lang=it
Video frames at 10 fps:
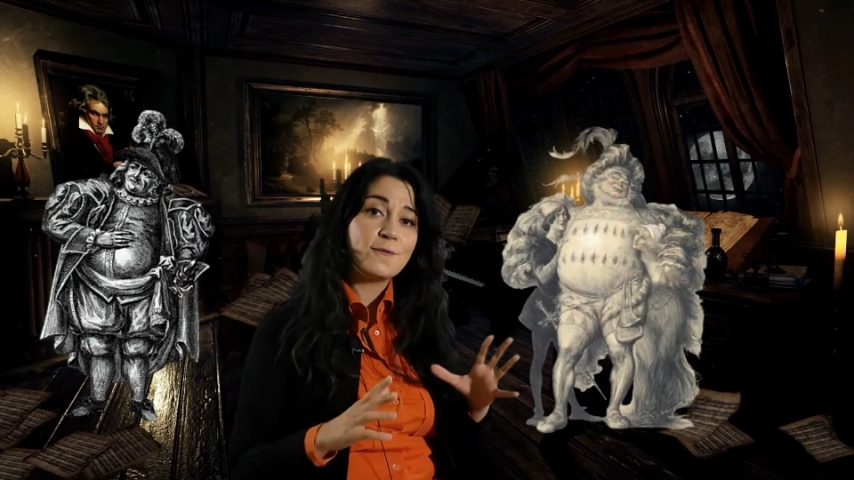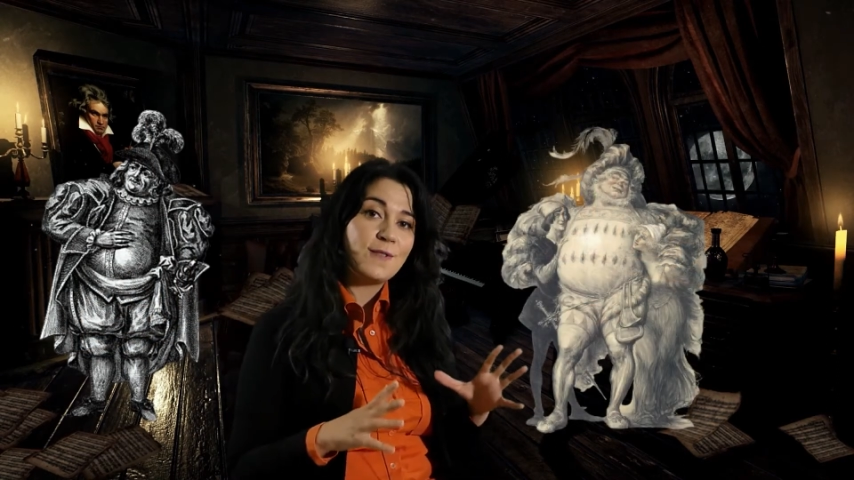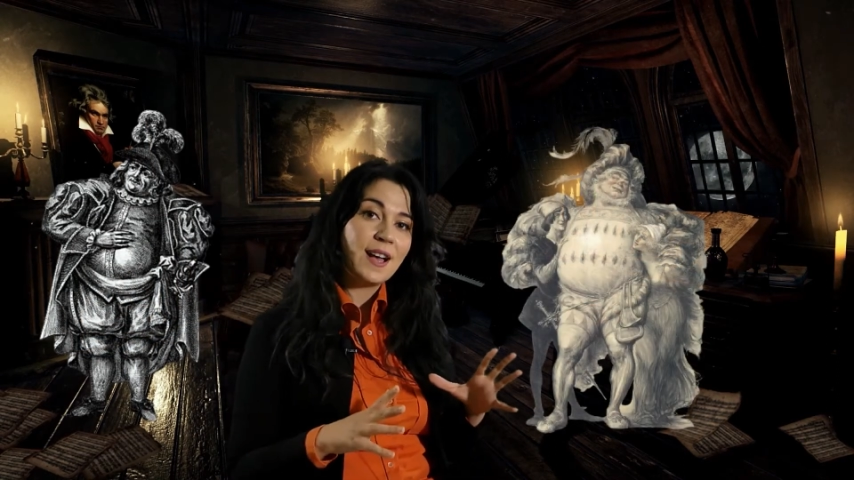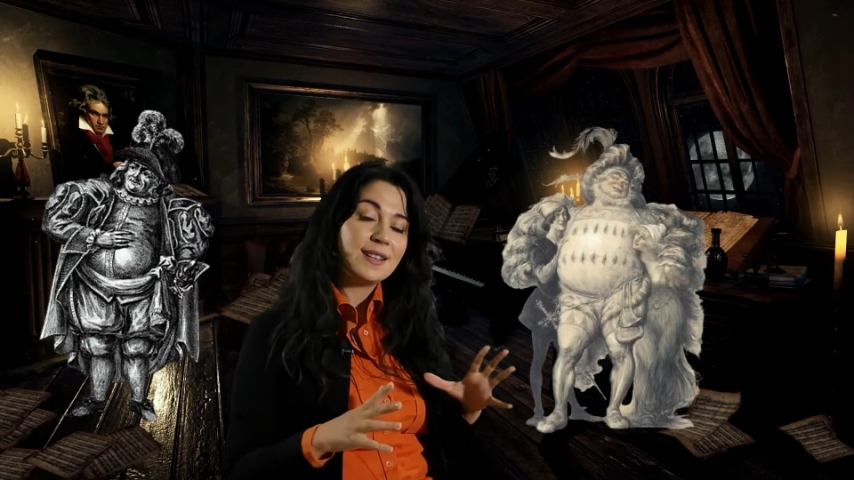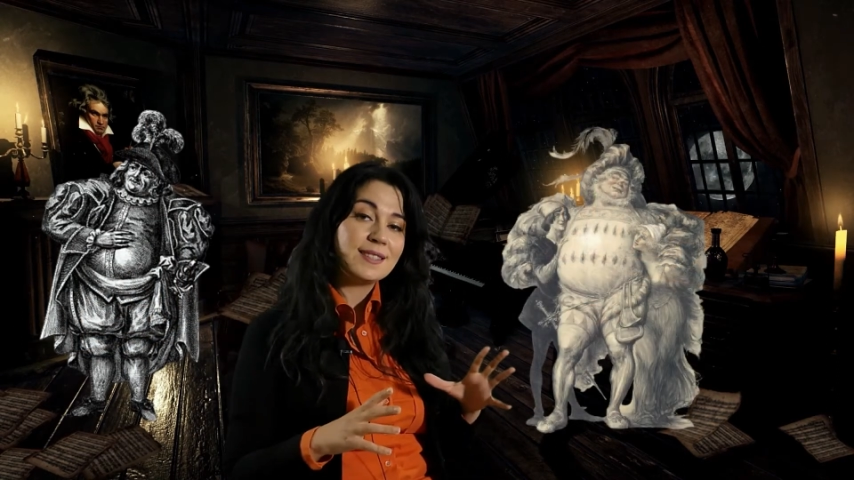
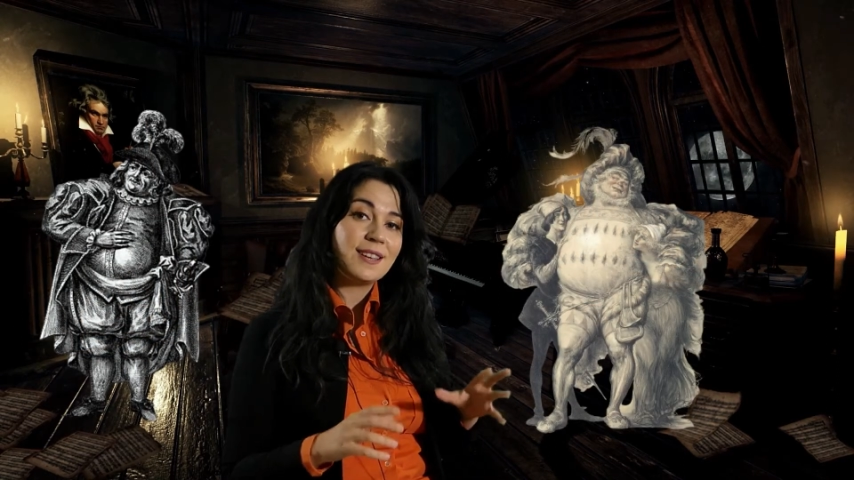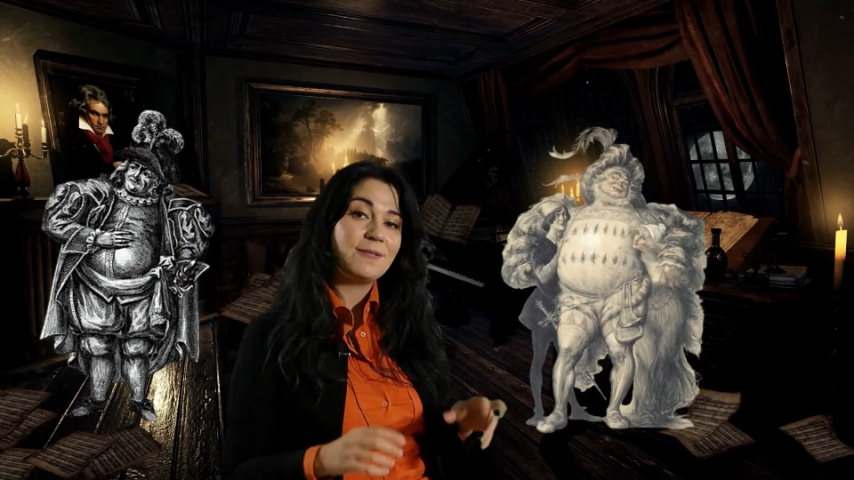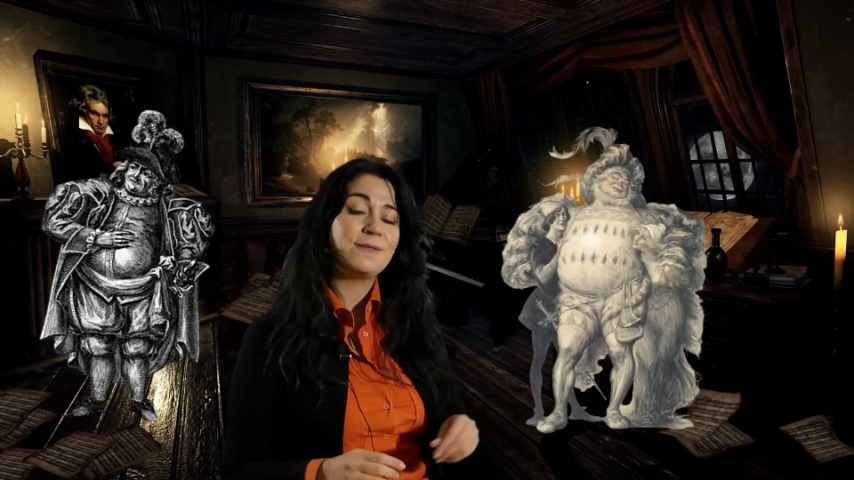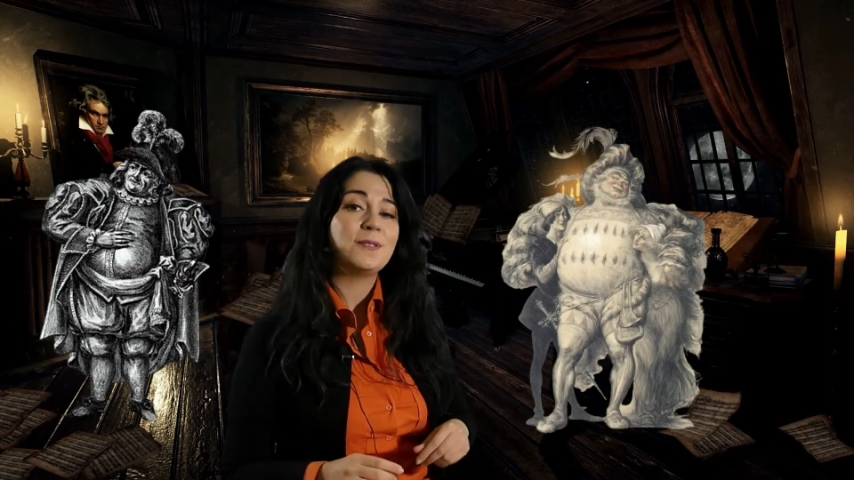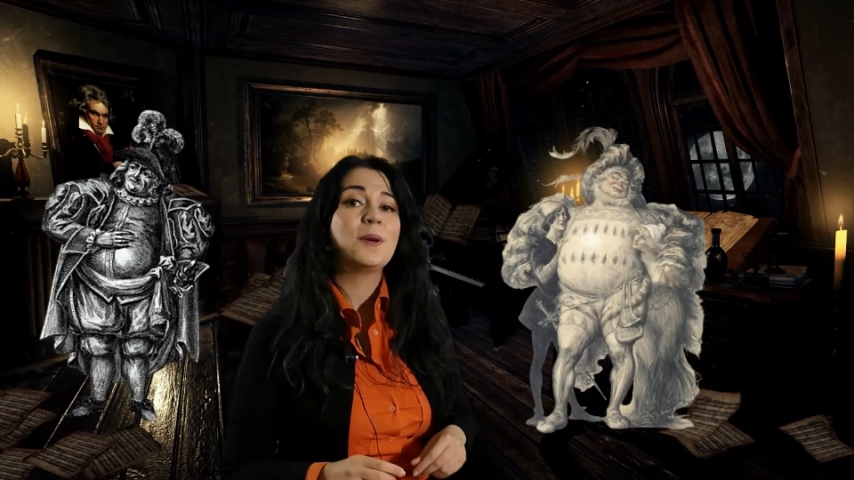
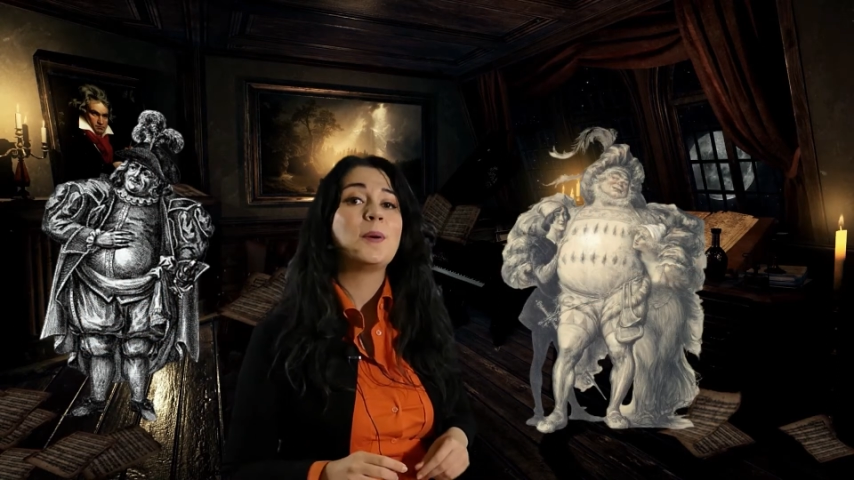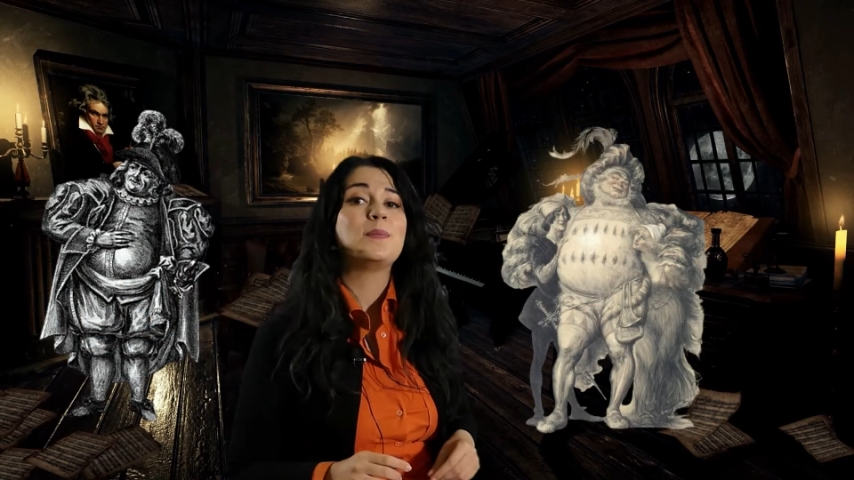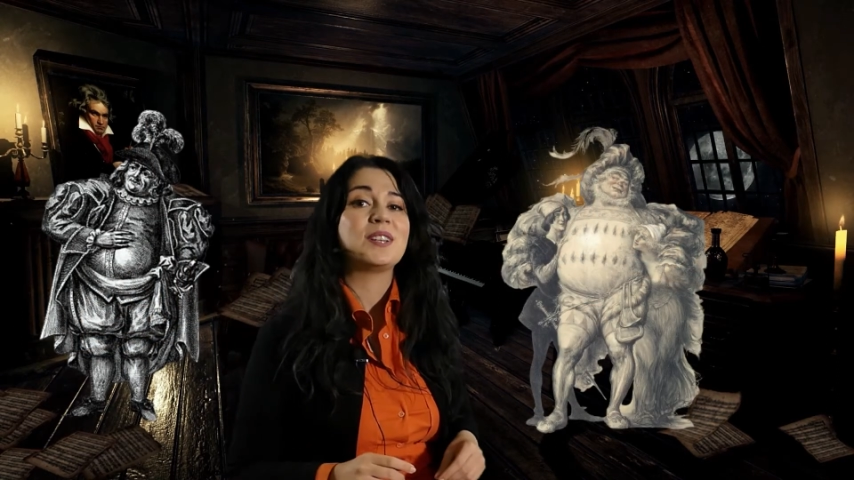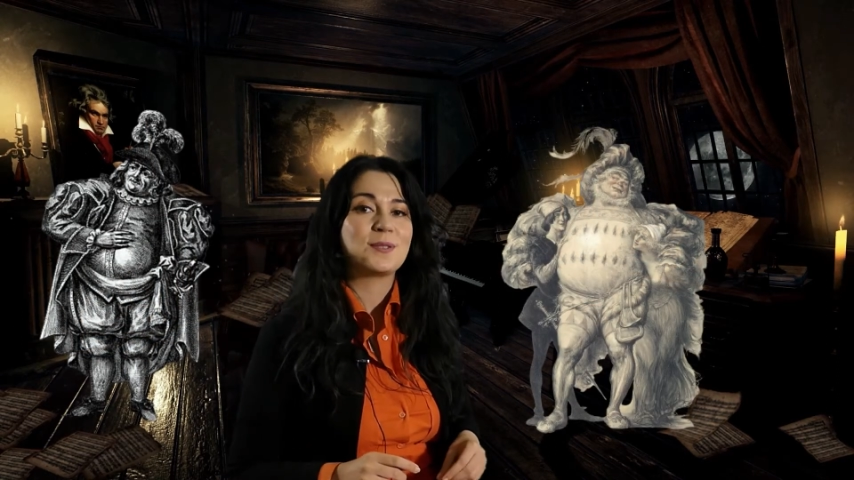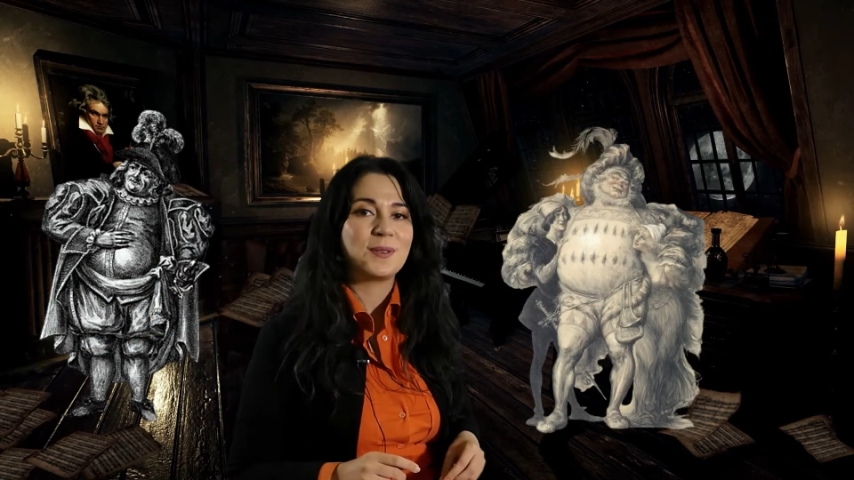Falstaff,
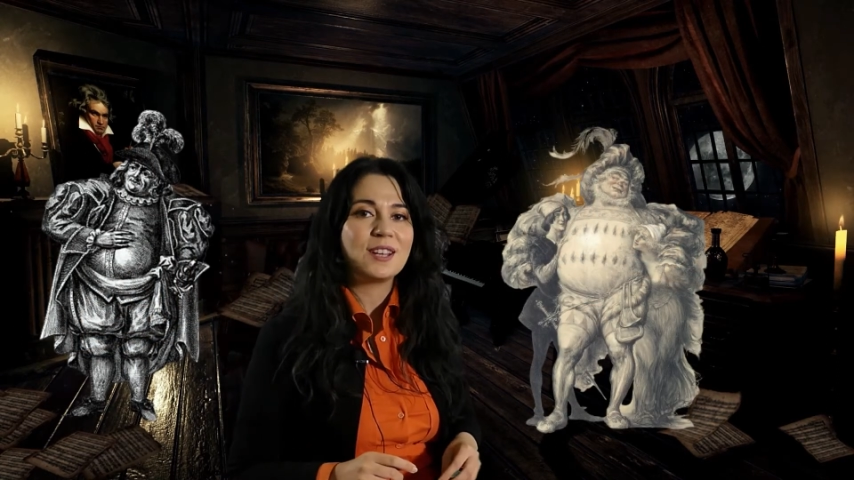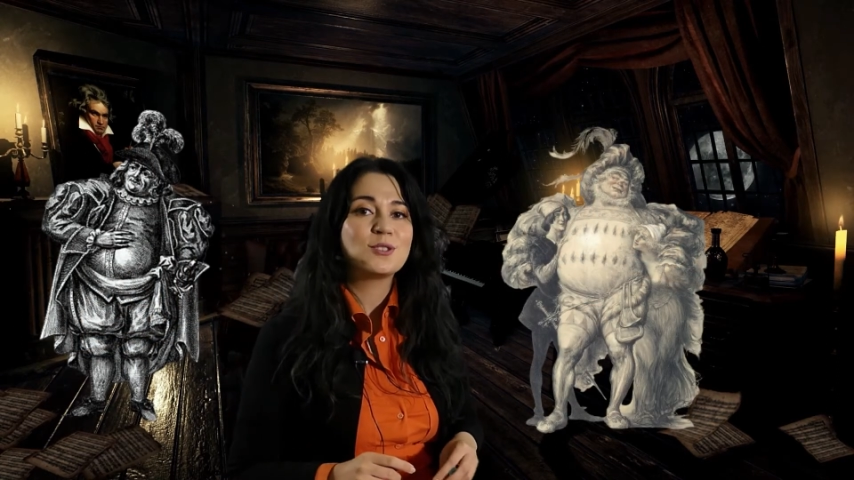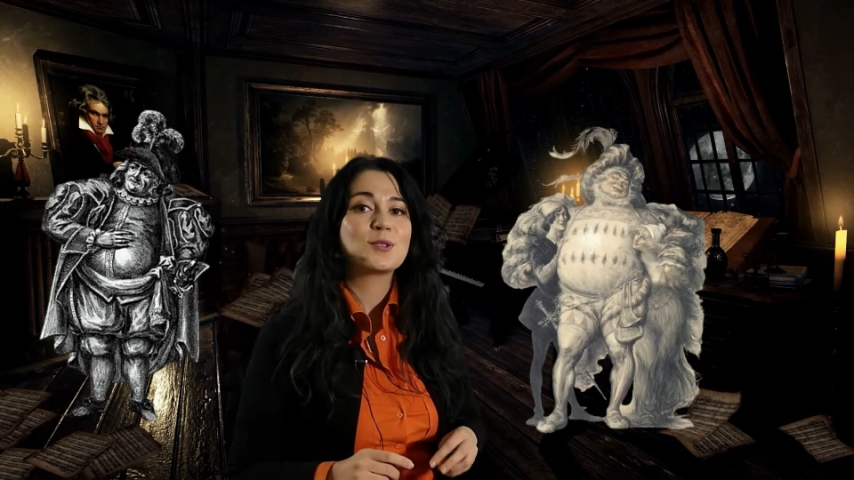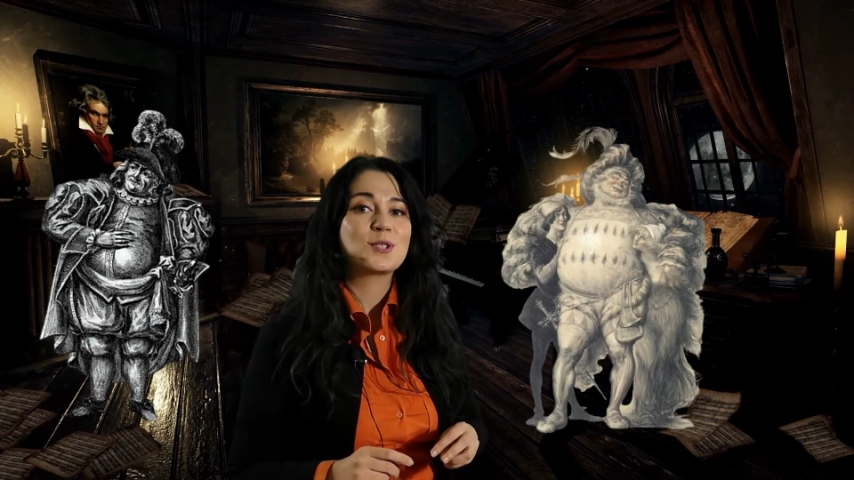personaggio